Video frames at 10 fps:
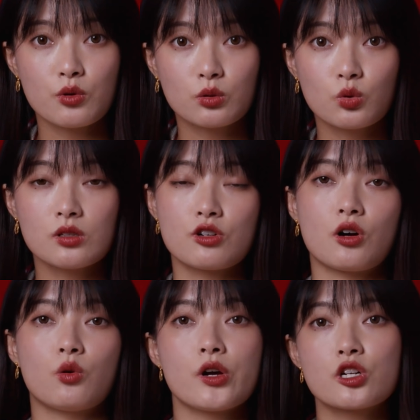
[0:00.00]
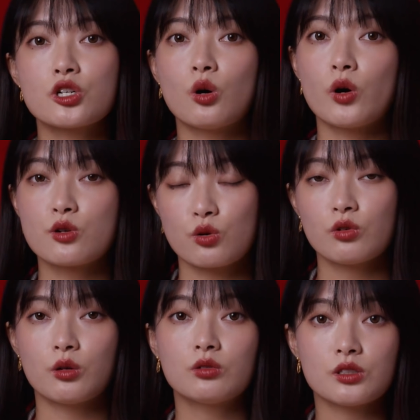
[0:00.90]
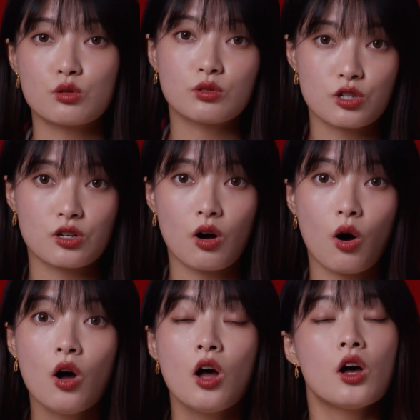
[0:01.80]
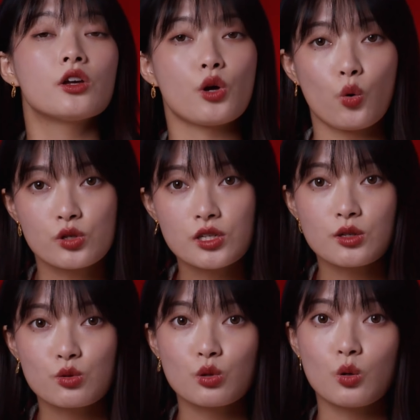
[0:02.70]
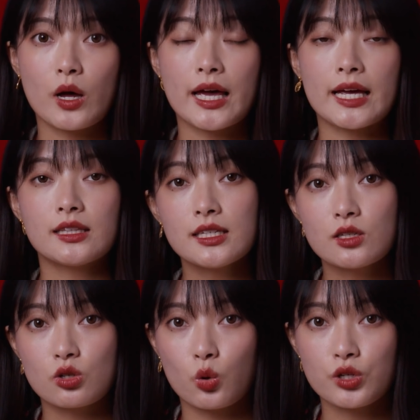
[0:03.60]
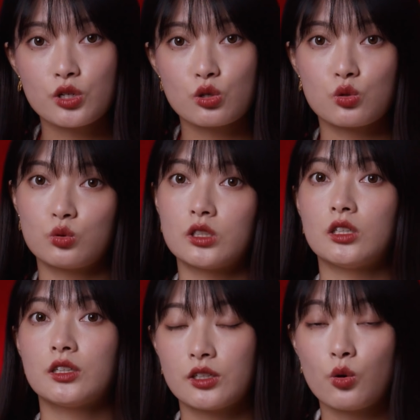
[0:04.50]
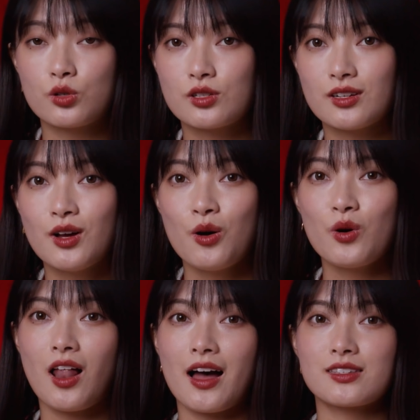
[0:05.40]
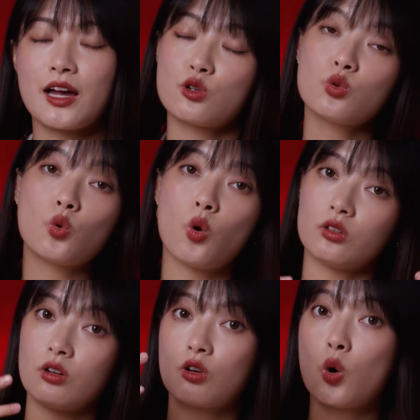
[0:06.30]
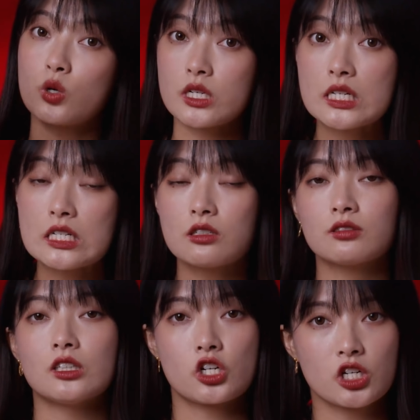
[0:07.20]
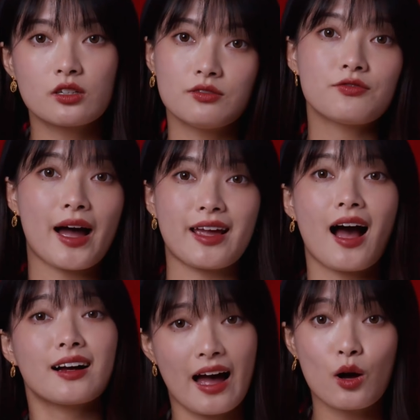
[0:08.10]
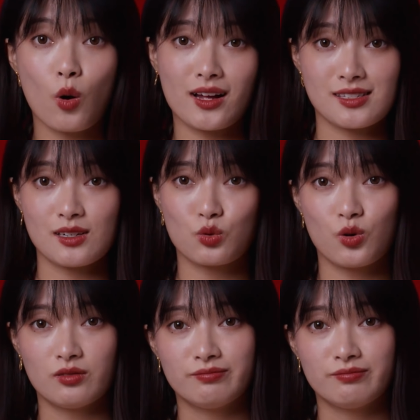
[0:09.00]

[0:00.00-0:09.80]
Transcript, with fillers: 越多的成为社会中流砥柱的时候，游戏作为第九艺术的游戏，未来在中国能够真正的生根发芽、开花结果。